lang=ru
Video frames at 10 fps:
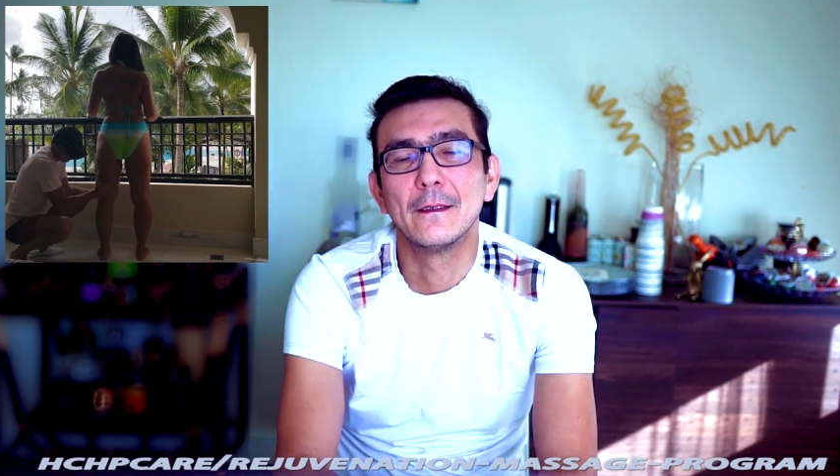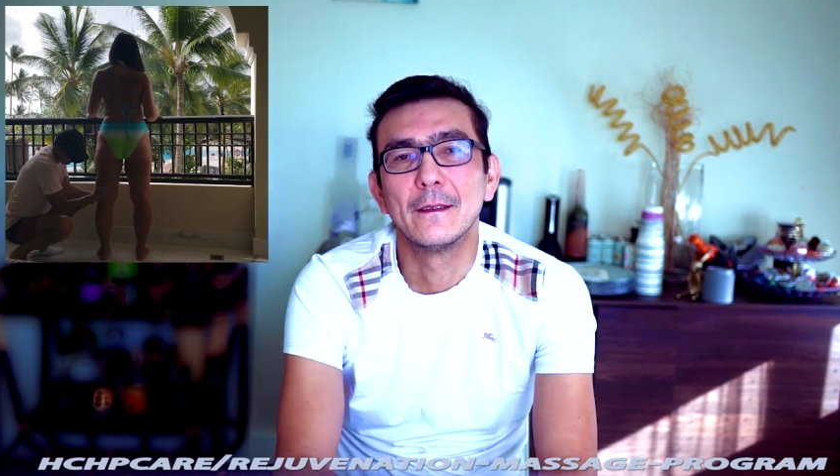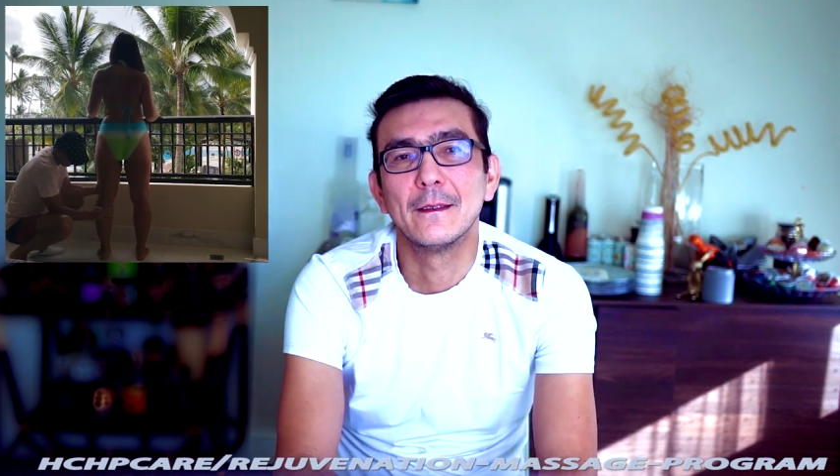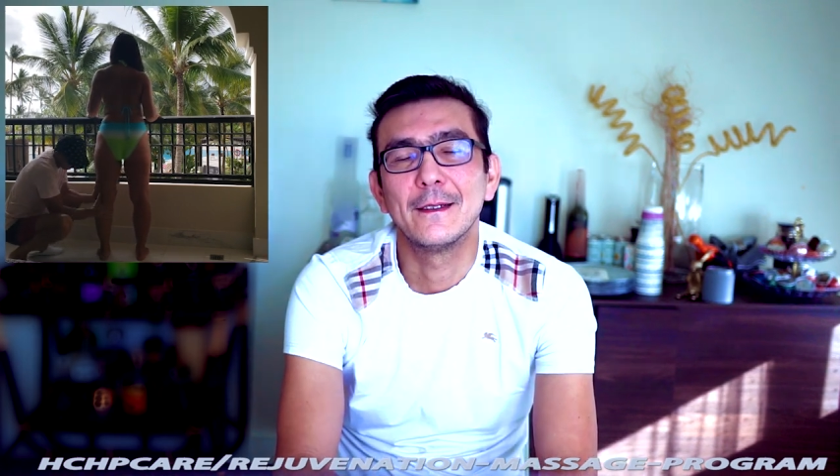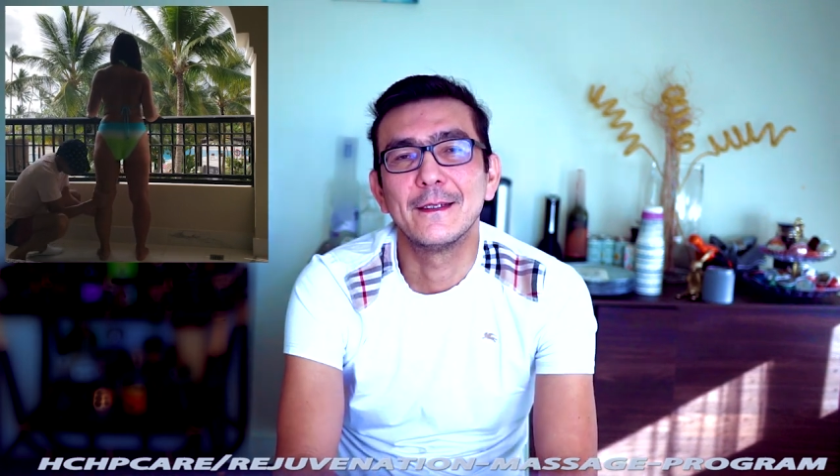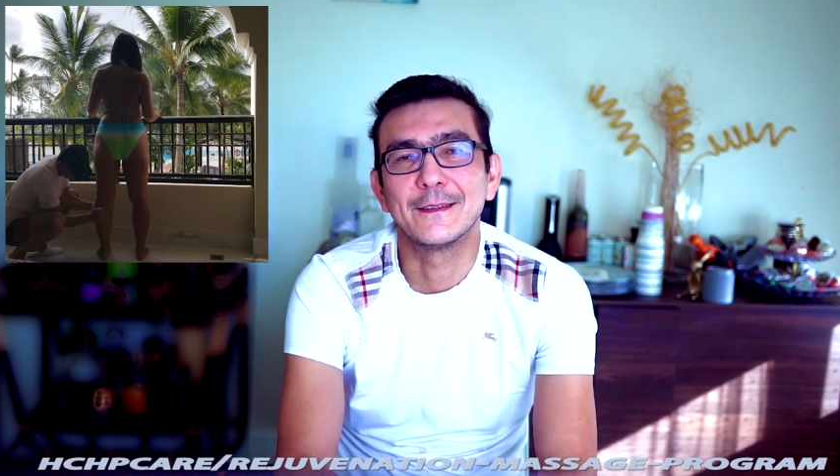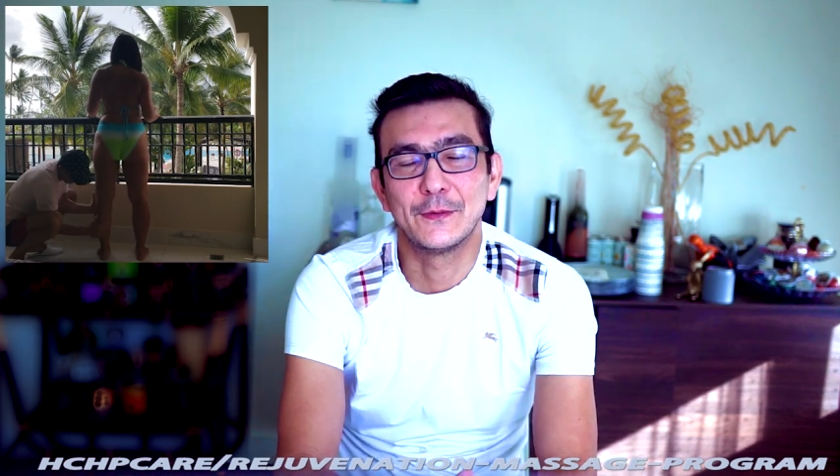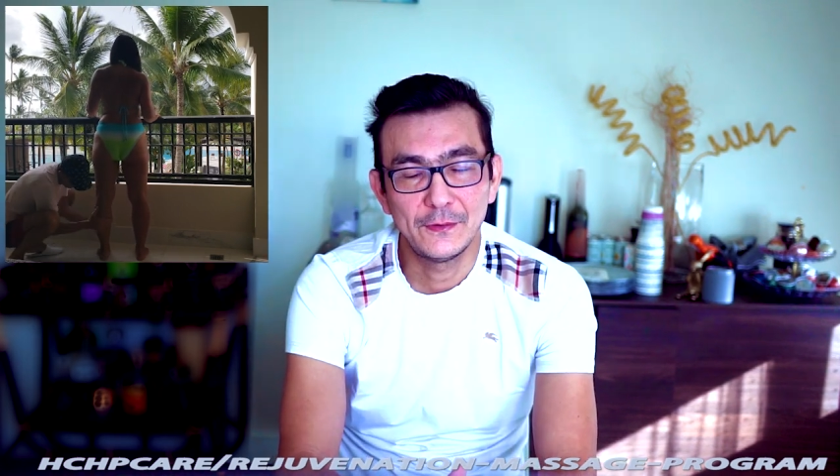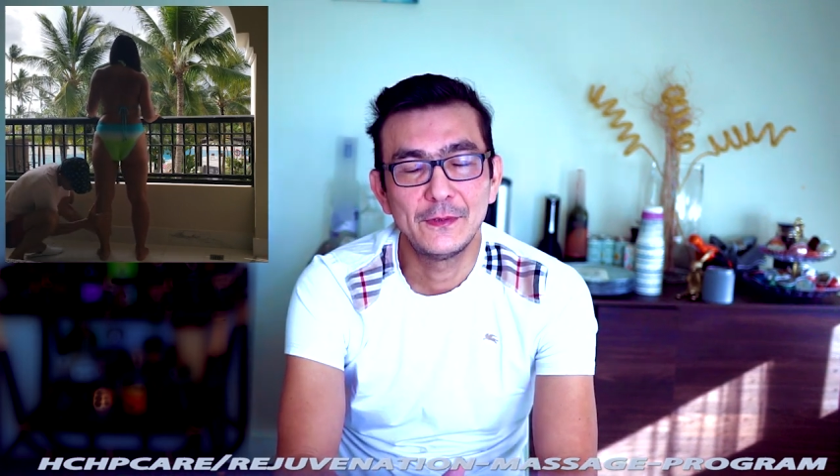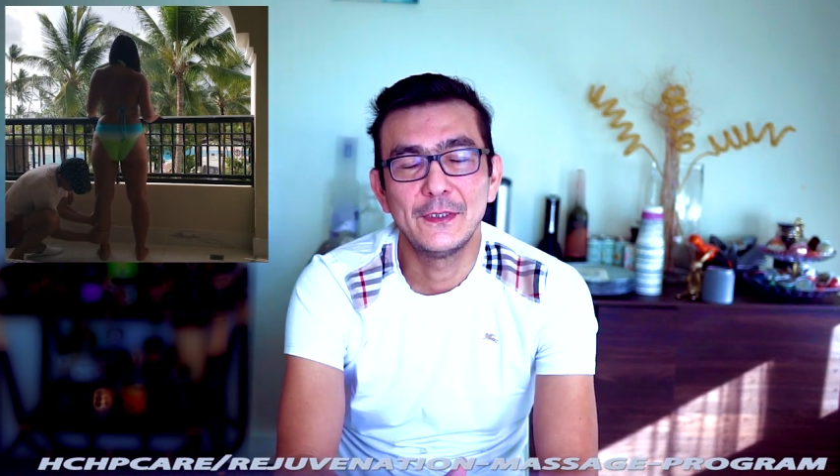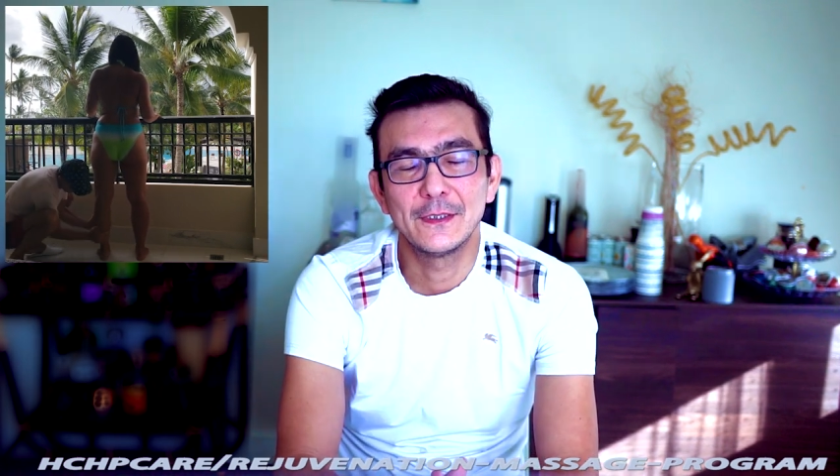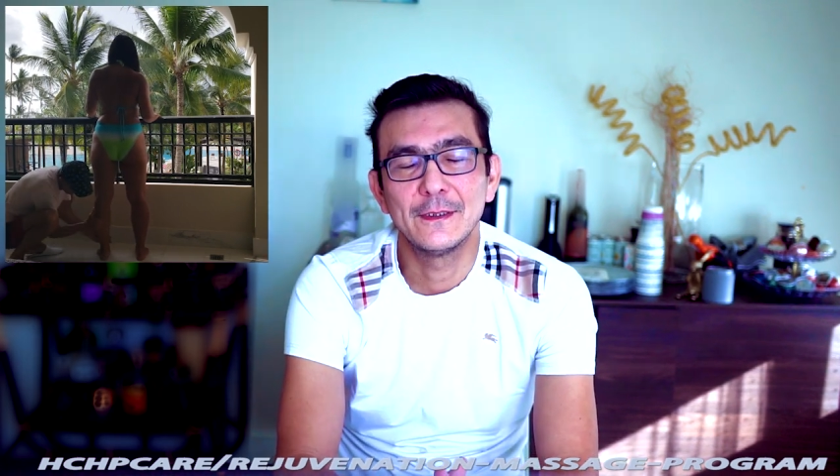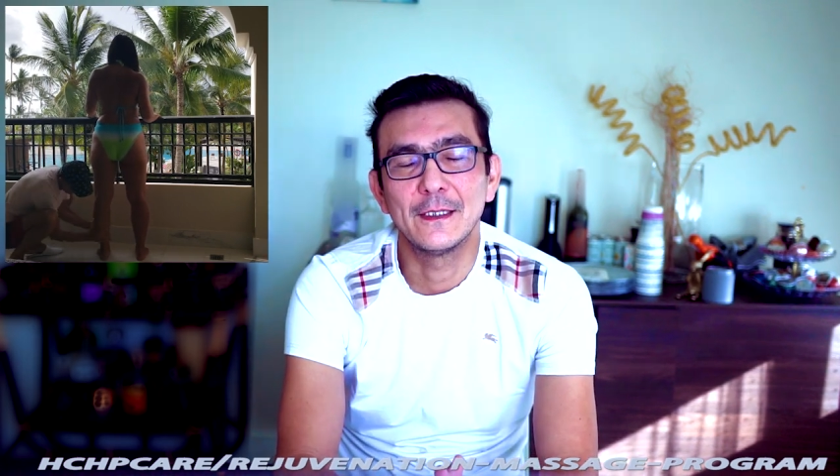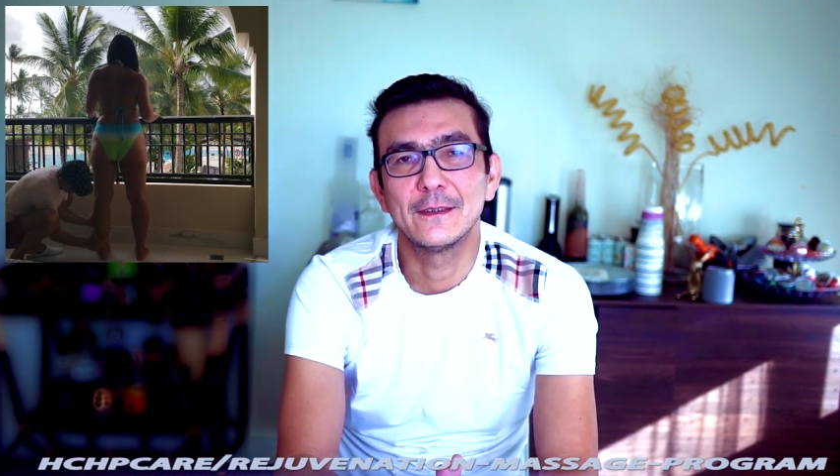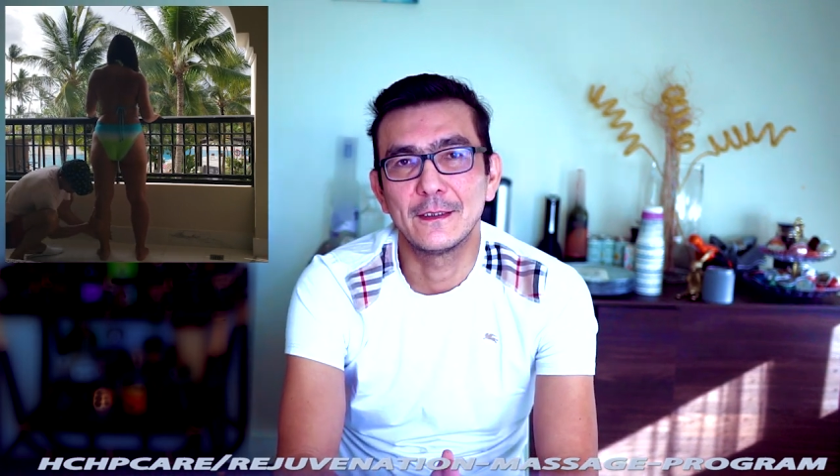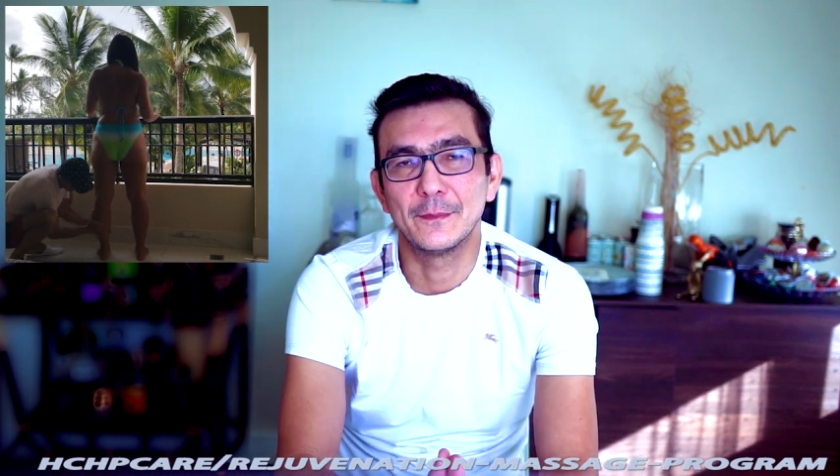становитесь более сочным.